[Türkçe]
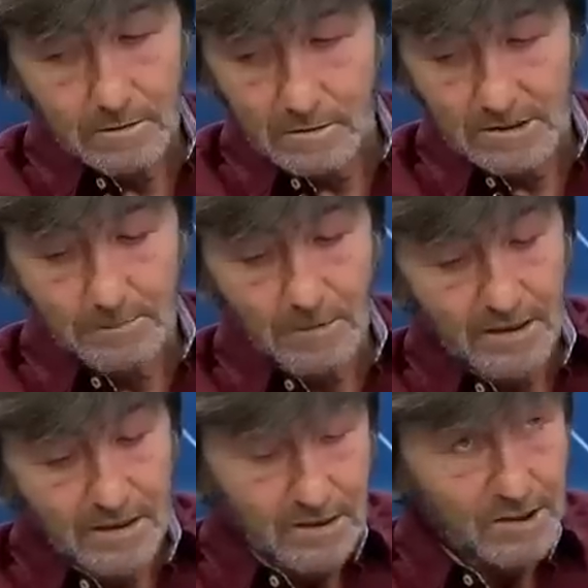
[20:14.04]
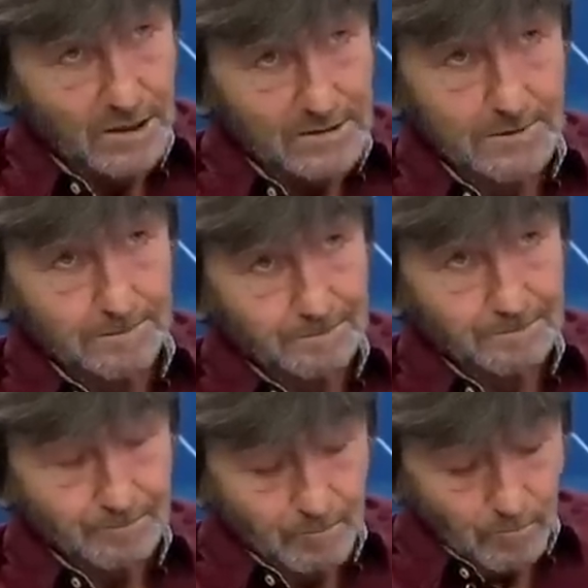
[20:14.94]
İsmail rica ettim
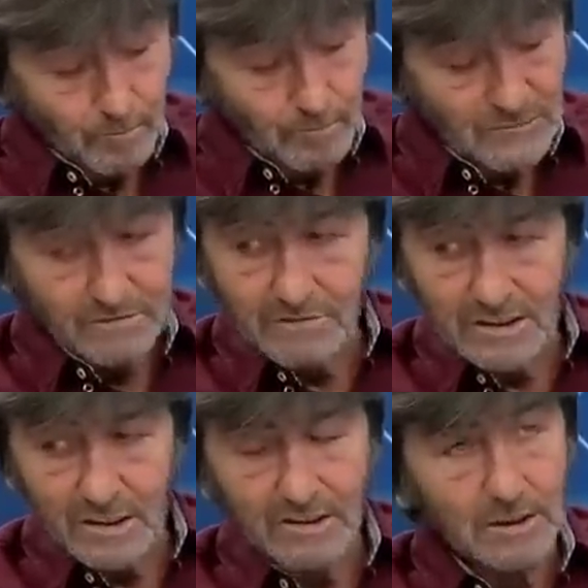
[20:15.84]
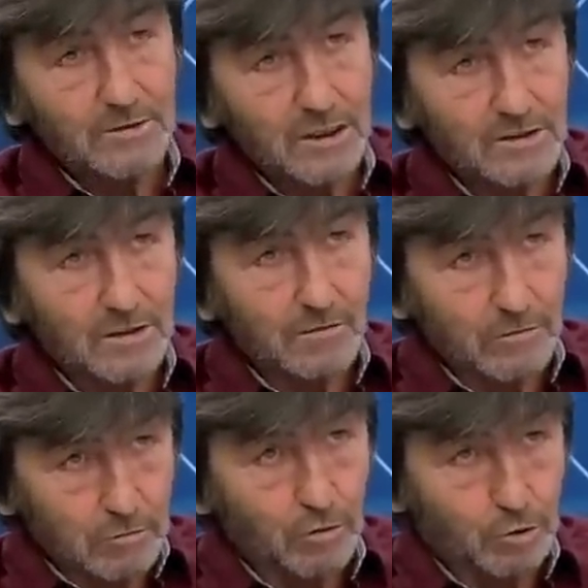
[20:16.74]
ve yarın da birkaç
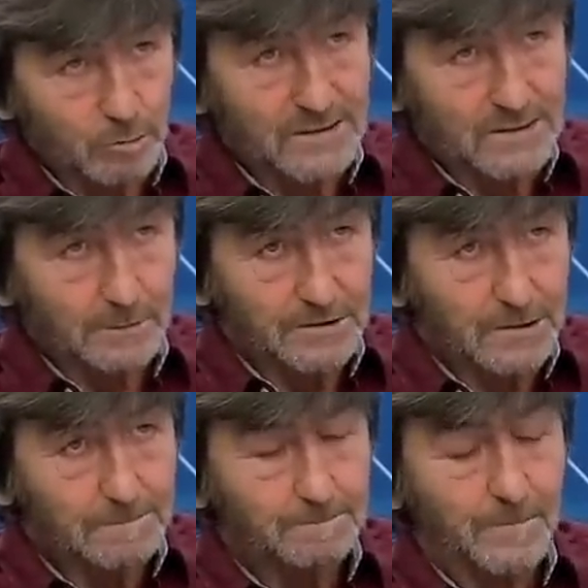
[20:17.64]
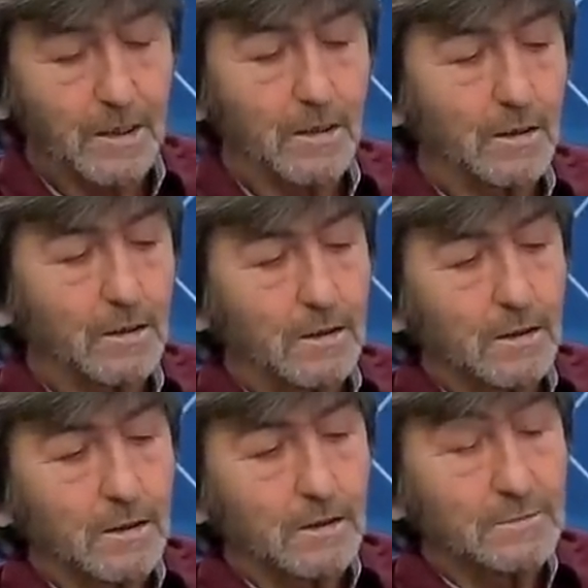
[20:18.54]
telefon görüşmesi yapacağım.
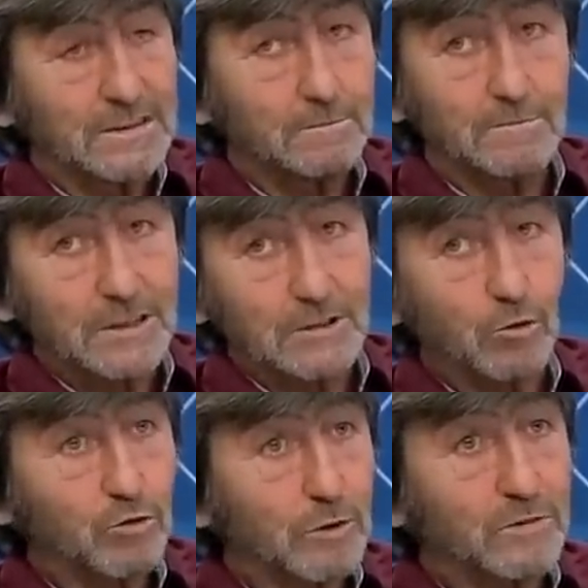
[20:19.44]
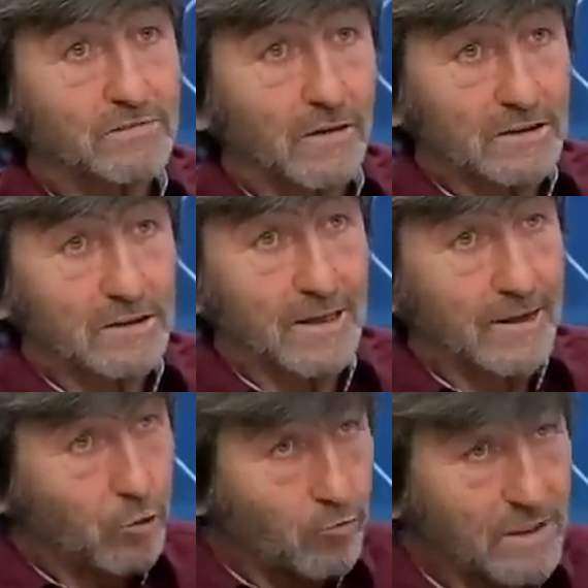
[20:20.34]
Bizim Çetin hocamız vardır
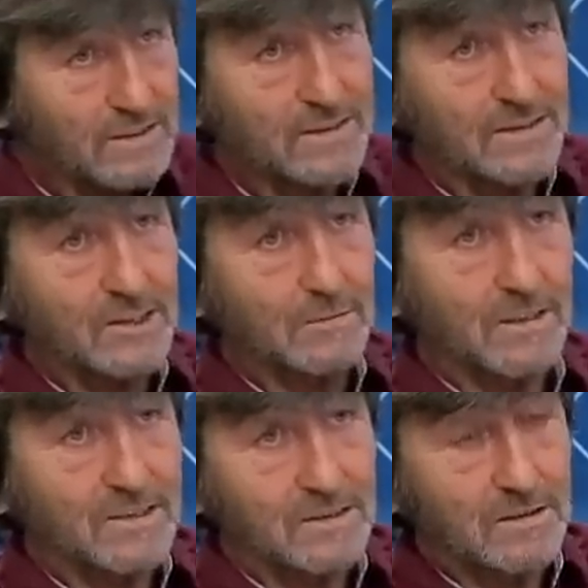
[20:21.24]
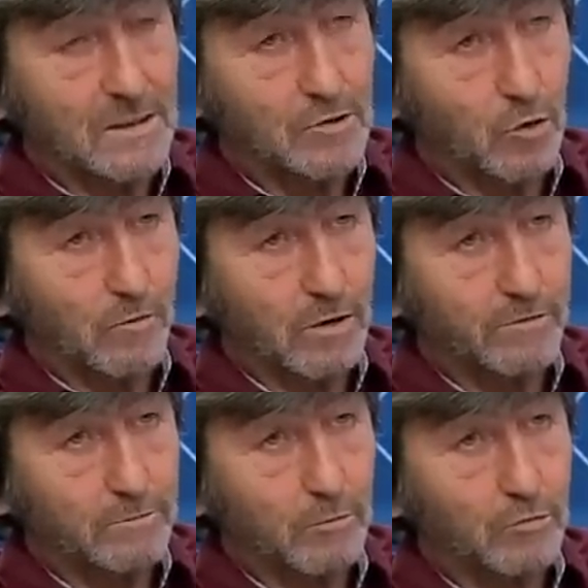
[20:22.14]
Ege Üniversitesi'nde şimdi eski Yeşilovalı
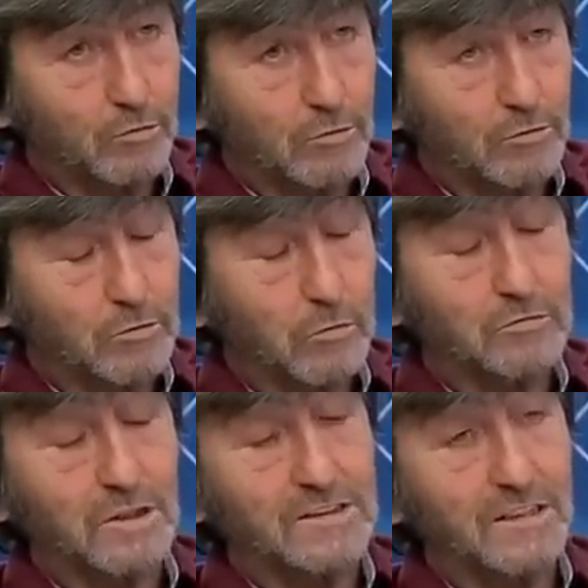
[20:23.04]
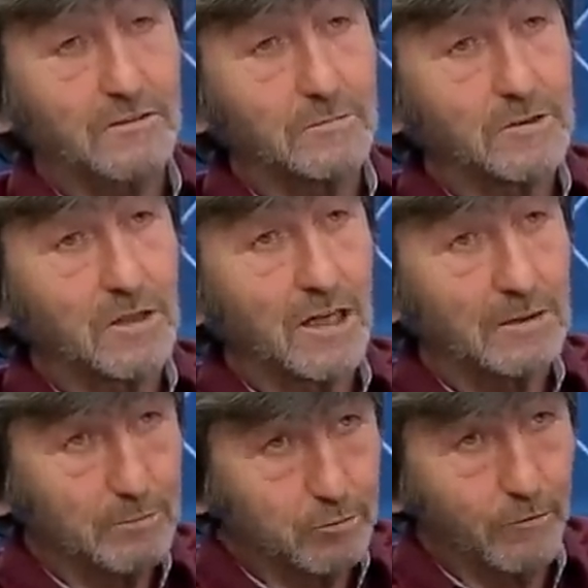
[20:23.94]
futbolcu. Hı hı. Çok da sevdiğimiz değerli
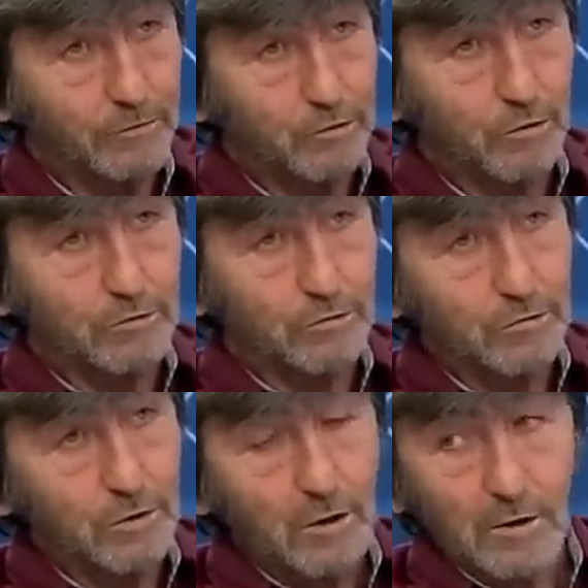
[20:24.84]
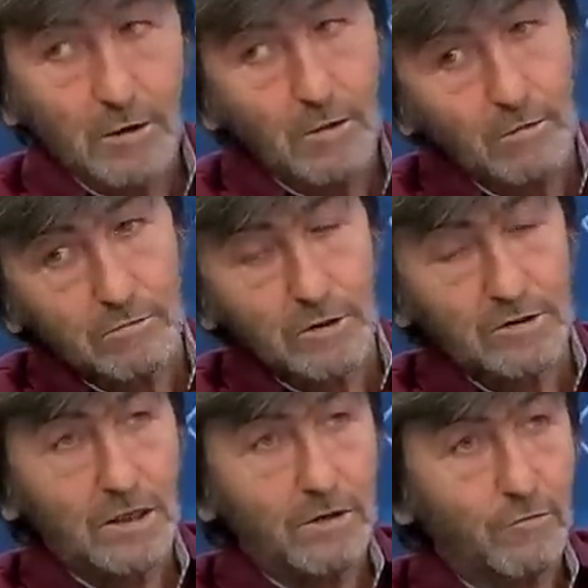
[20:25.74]
bir profesördür. Onun da
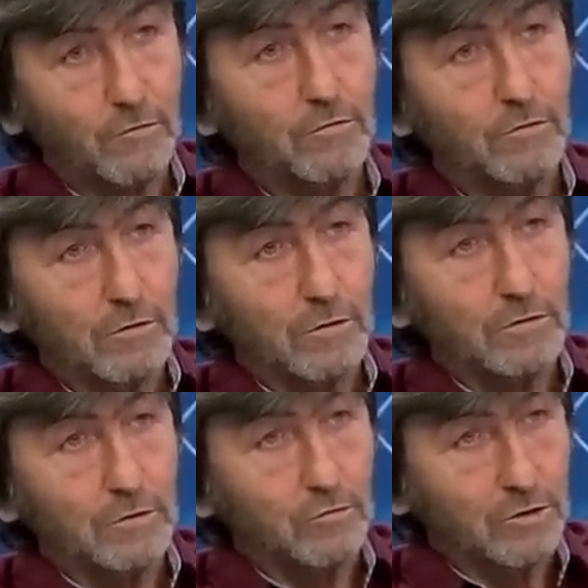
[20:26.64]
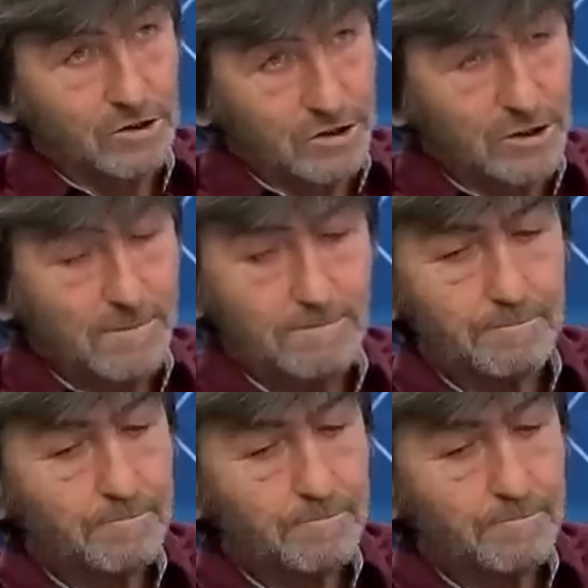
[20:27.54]
telefonuna ulaşacağım.